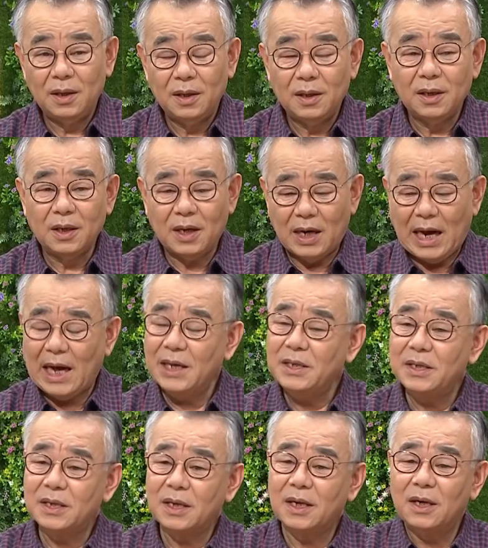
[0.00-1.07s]
그러니까
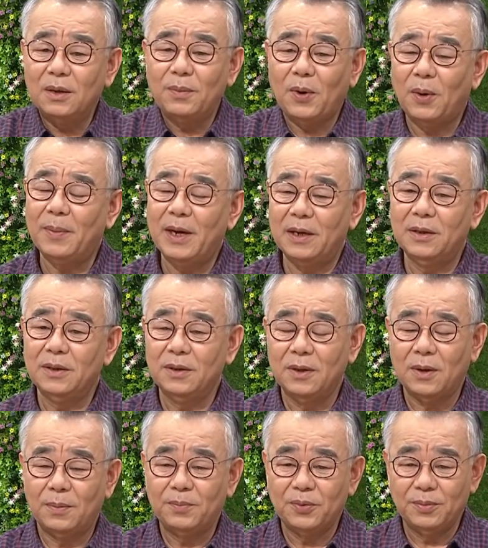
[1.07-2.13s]
안식일을 범하는
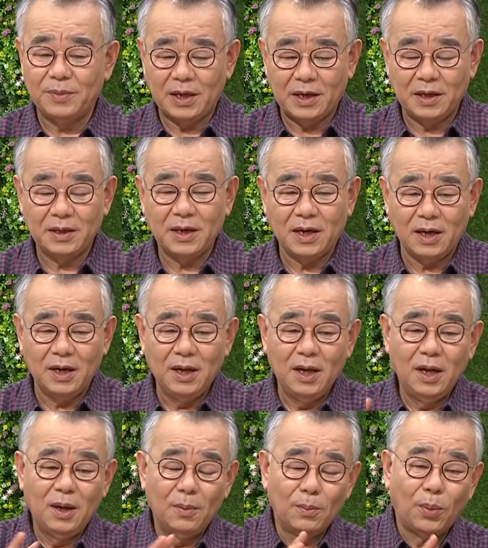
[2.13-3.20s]
것뿐만 아니라
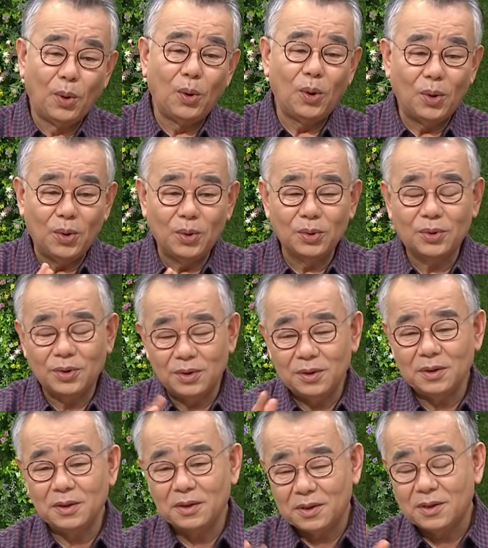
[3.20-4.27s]

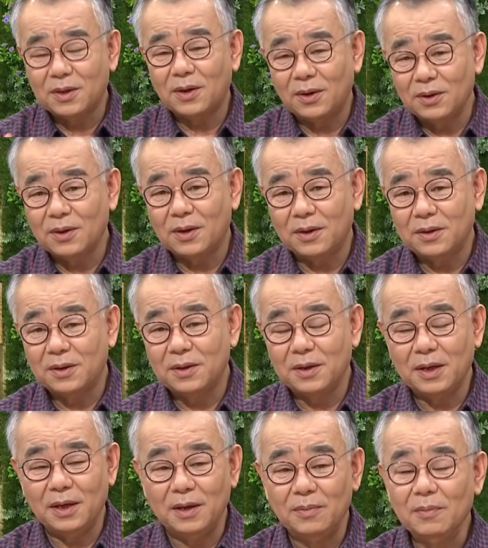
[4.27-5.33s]
모든 그런
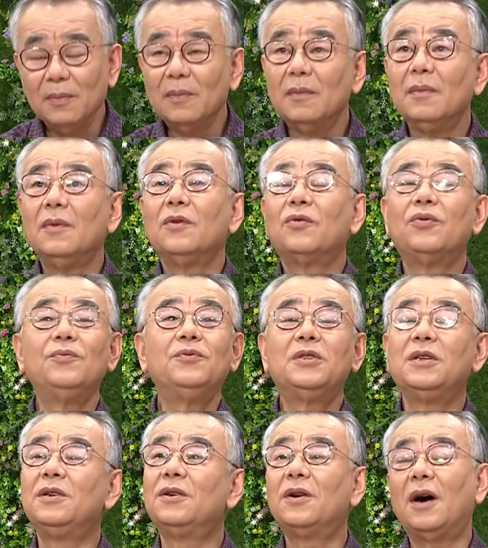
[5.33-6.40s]
것들이
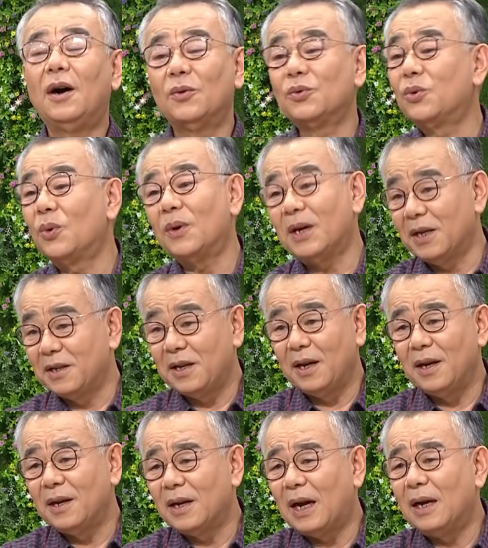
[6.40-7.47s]
숨쉬는 거하고
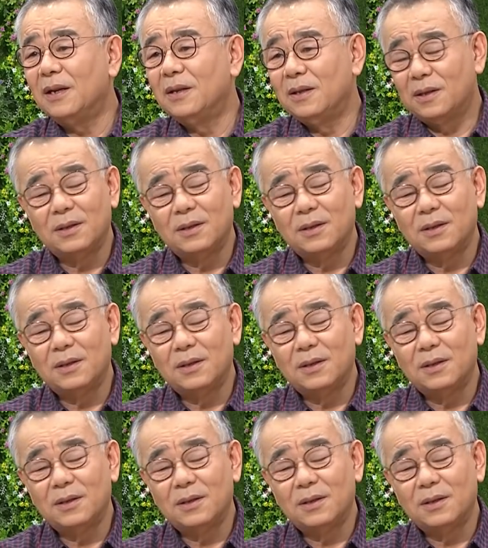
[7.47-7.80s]
똑같아라는